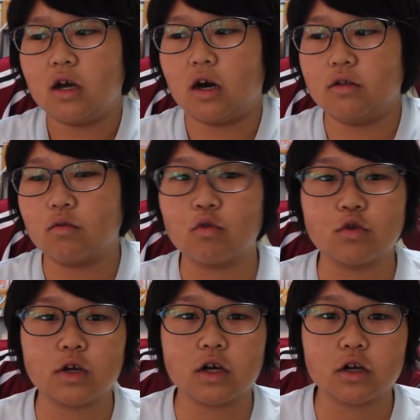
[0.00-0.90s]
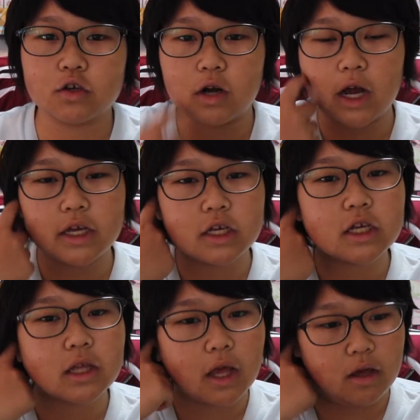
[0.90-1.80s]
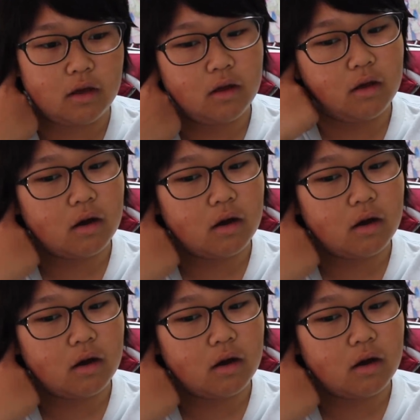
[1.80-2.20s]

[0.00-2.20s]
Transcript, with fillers: あの、小鳥から ライン 来て、